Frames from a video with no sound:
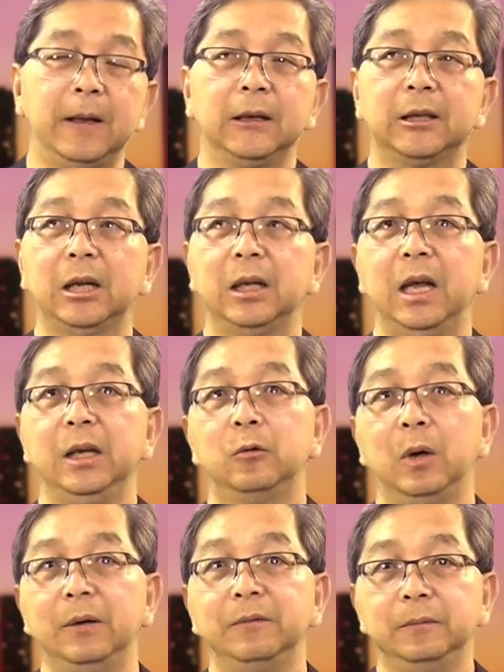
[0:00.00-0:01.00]
cách đây
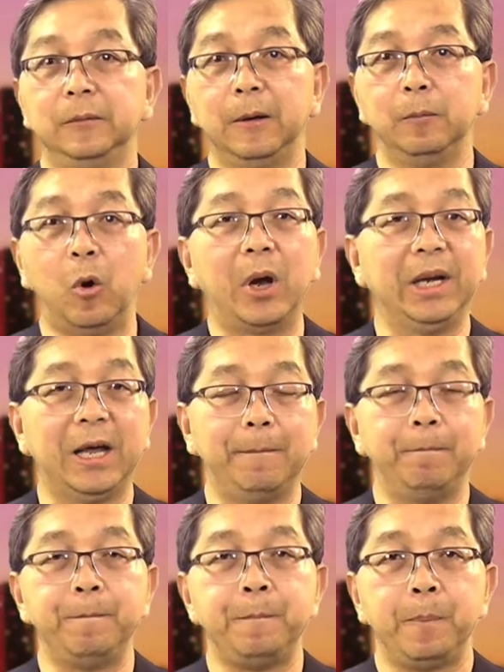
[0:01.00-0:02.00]
khoảng 1 à, 2
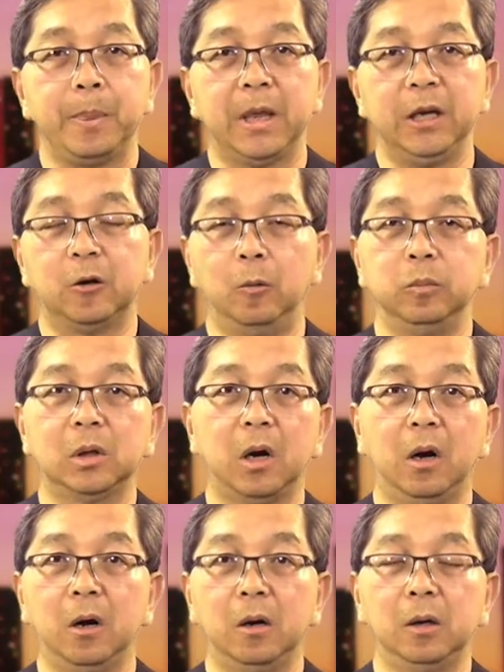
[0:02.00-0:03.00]
năm thì cũng
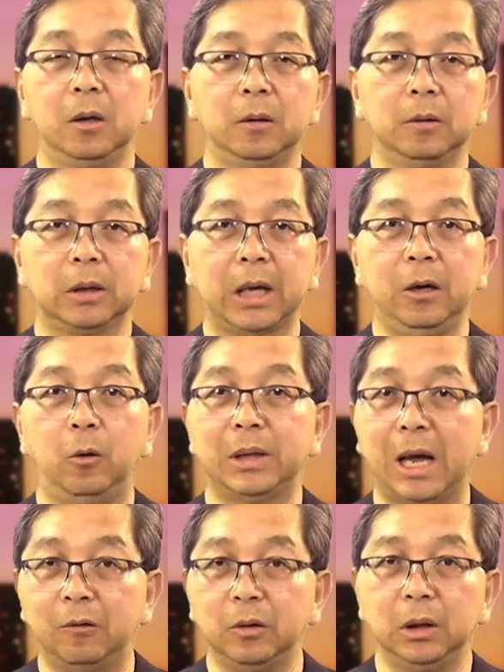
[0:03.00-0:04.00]
có cái hội
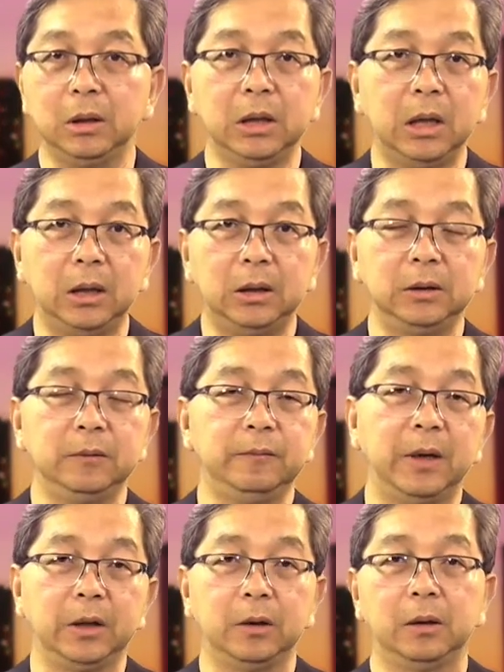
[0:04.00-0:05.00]
thảo lớn
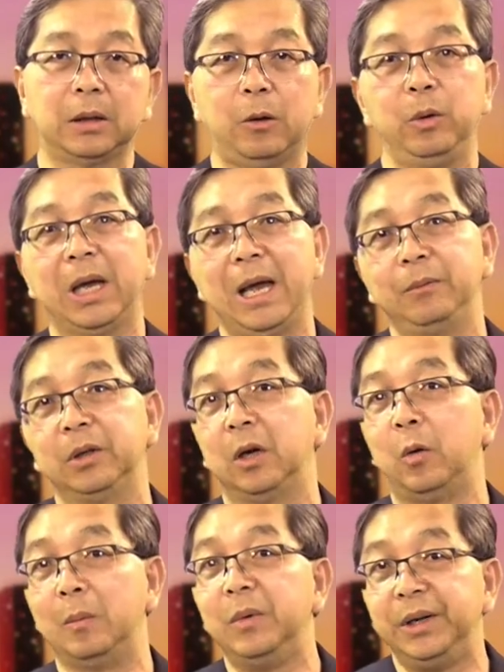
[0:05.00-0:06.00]
về cao huyết áp thì
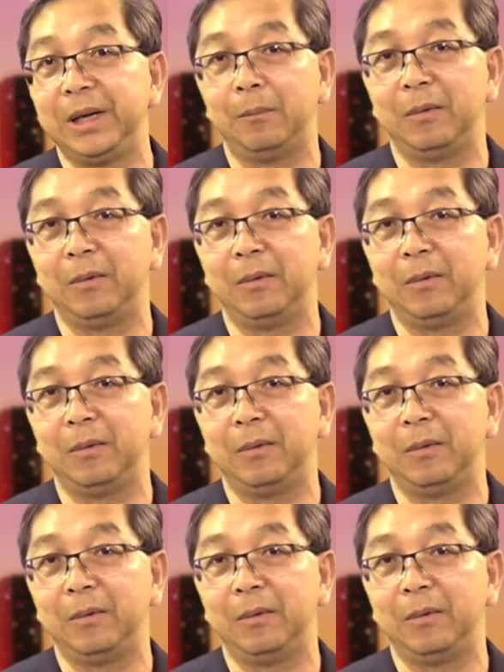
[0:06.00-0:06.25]
cứ khoảng 10 năm